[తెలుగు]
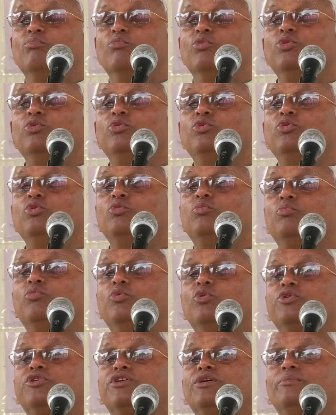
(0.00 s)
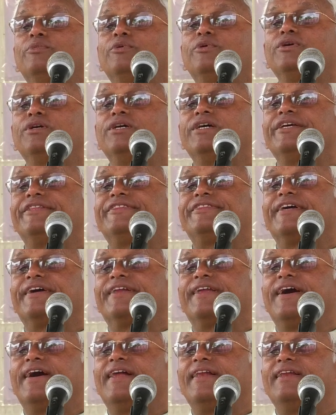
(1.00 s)
ముందు పుట్టబోయే
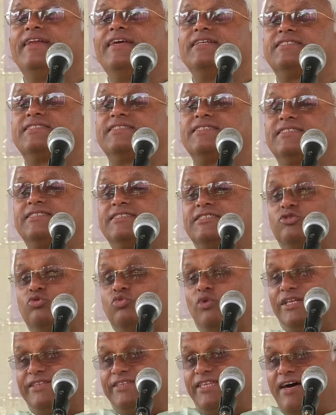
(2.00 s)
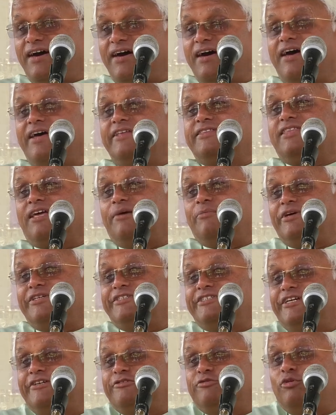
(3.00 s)
తరాల్ని స్వతహా తమ
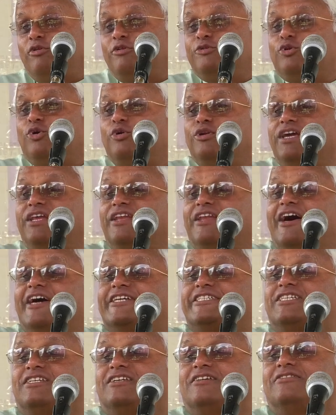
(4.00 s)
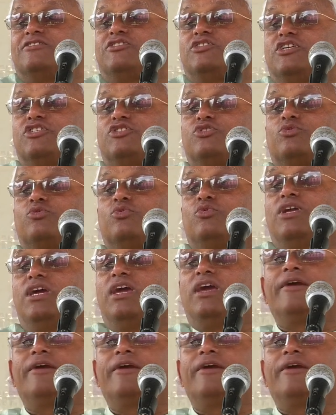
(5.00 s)
చేతులతోనే నాశనం చేసుకునే